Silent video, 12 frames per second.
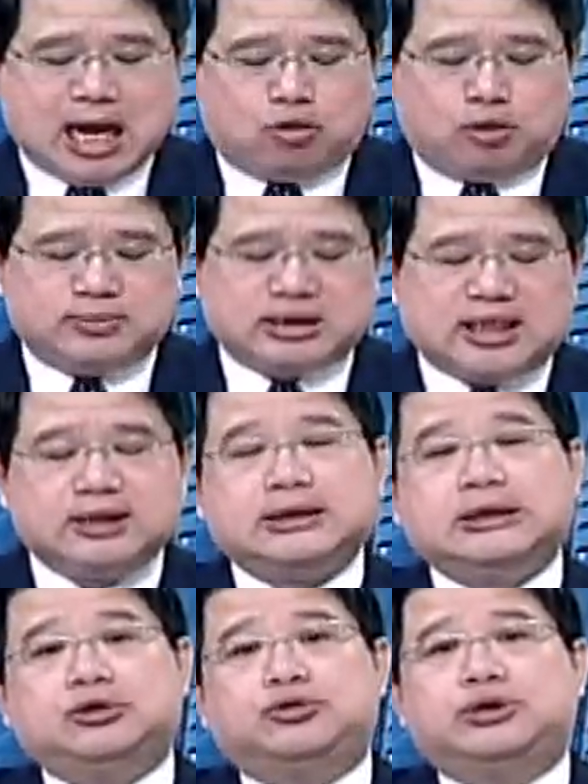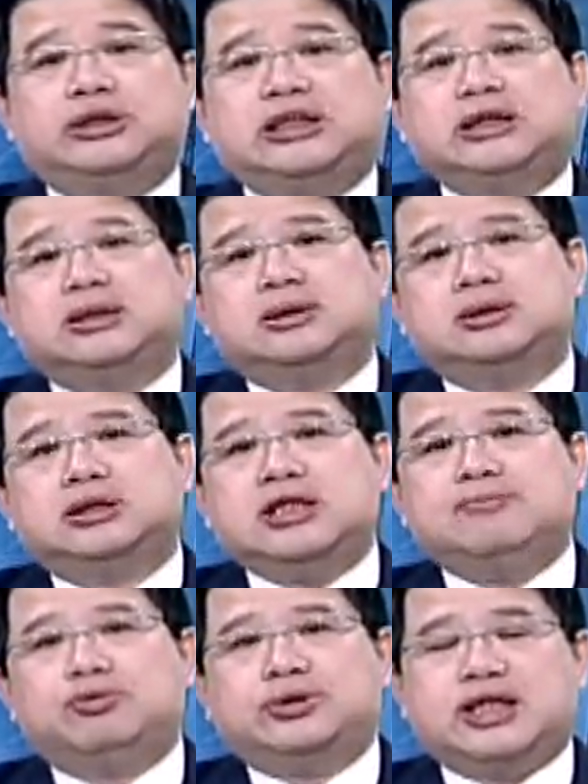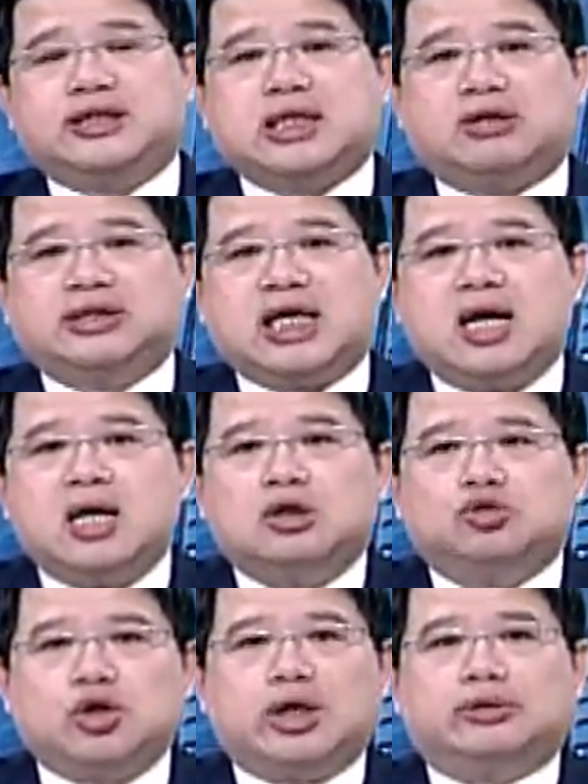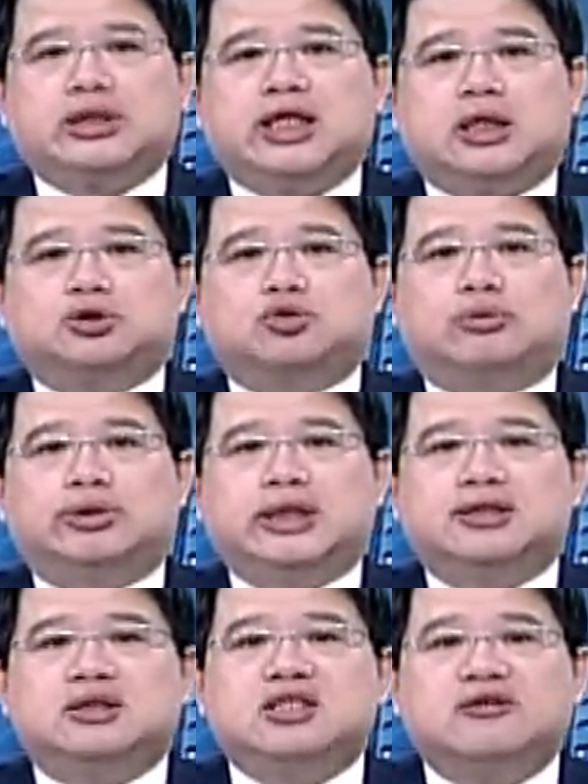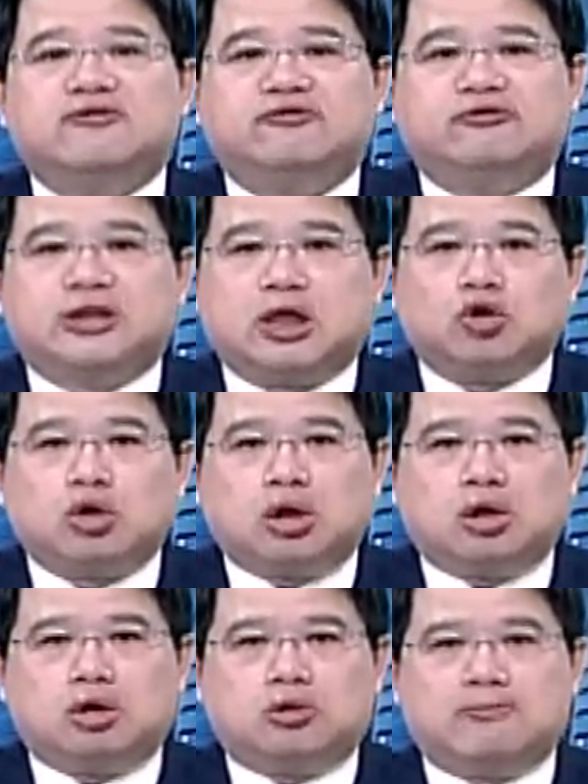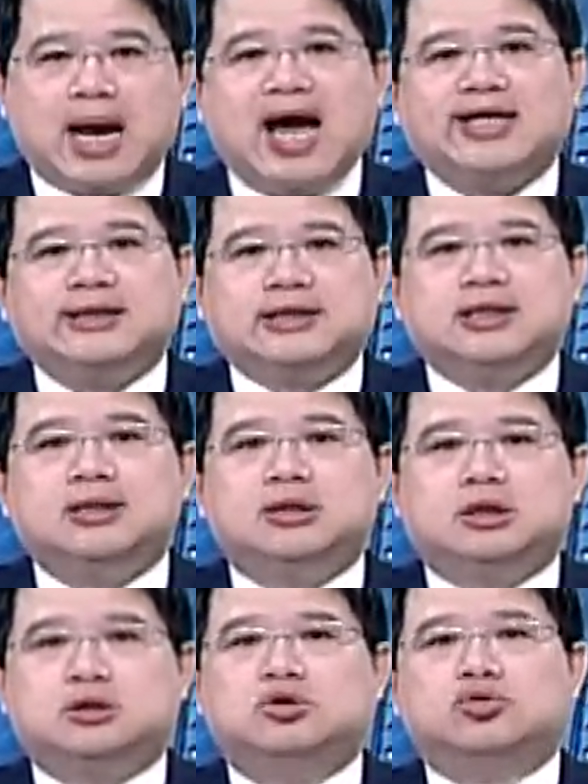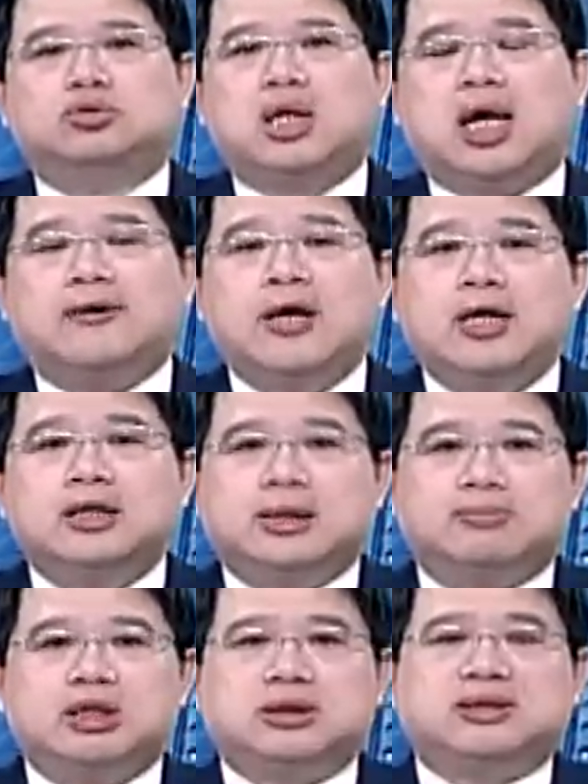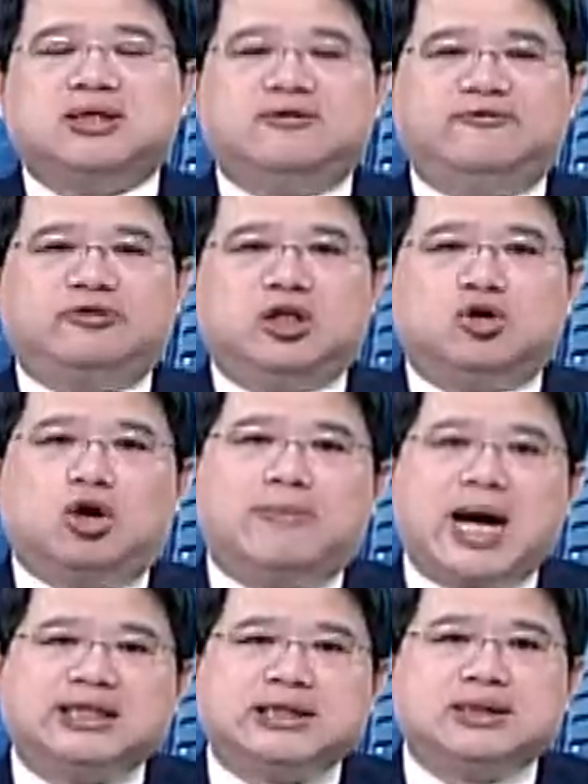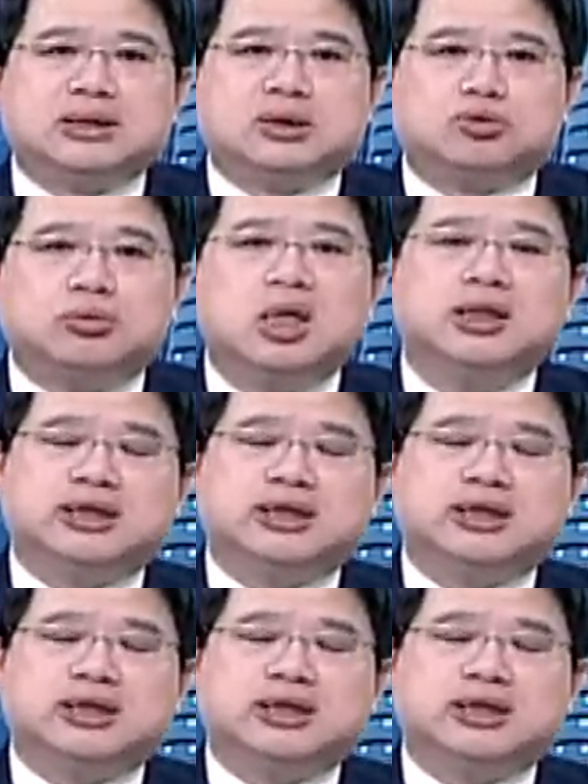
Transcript: 来我们再继续进进一步介绍一下最后的一个所谓的政府的购买性支出哈，什么是政府的购买性支出？